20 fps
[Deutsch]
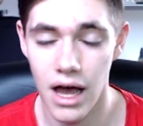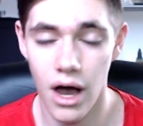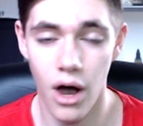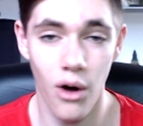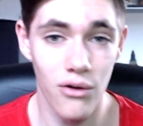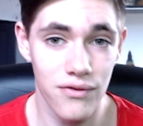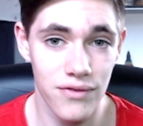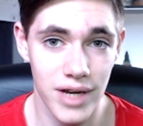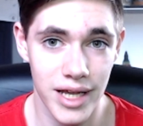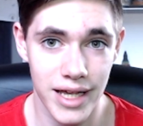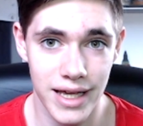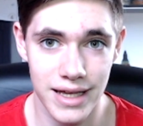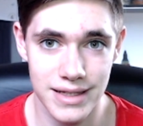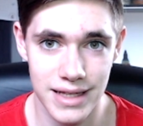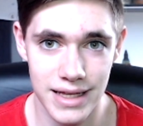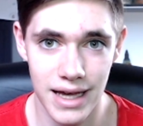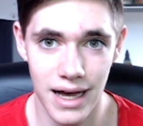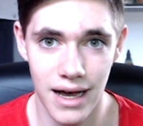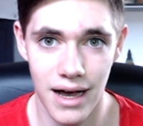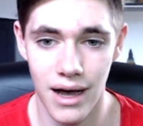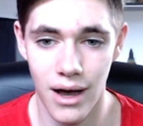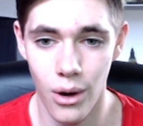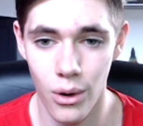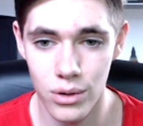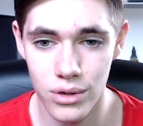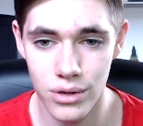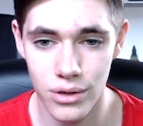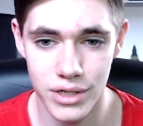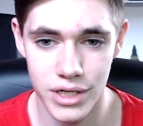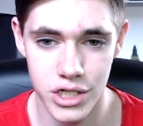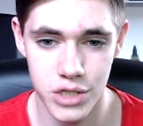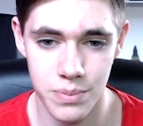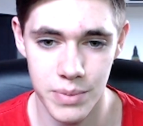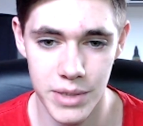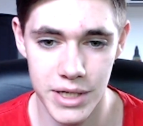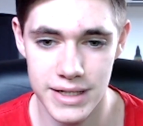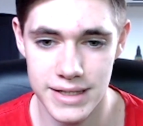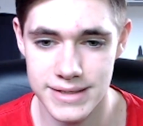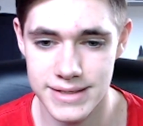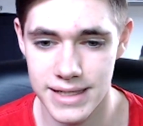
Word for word: auf legendär auch noch gespielt.